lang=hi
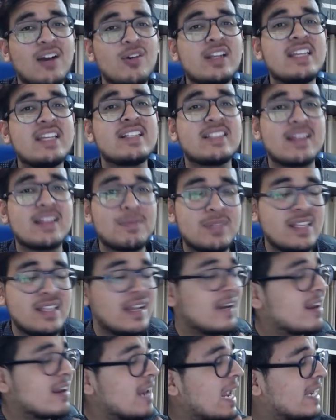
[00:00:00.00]
कवर की
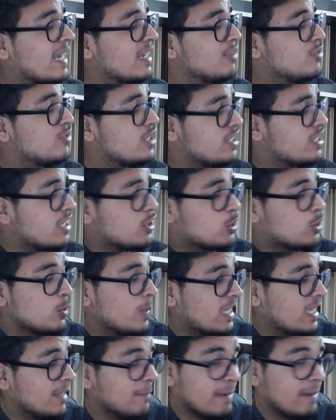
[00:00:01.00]
सबसे अट्रैक्टिव चीज है जो
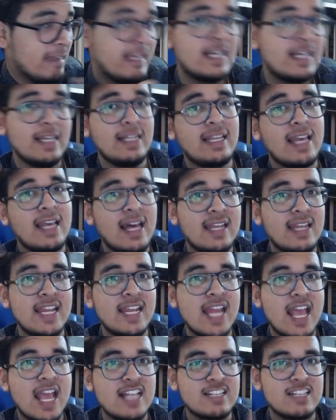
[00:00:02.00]
मतलब निकल के आ रही
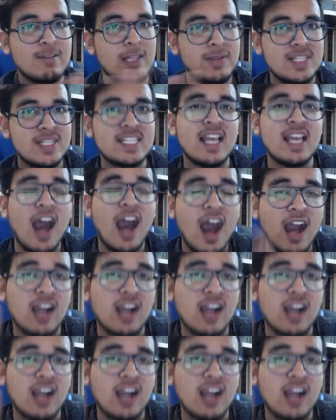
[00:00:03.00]
है ना ऐसे मतलब जैसे